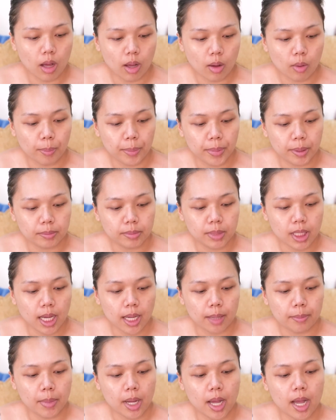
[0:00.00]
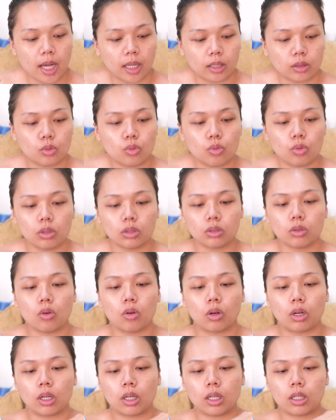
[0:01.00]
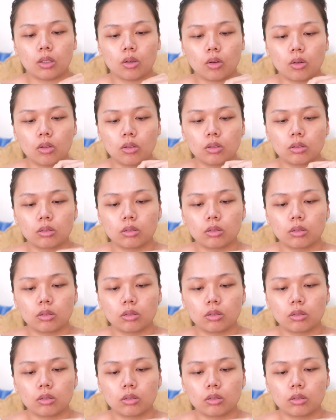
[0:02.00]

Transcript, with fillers: เอาเปปไทด์มาหักดูกันก่อนแล้วกันเนาะ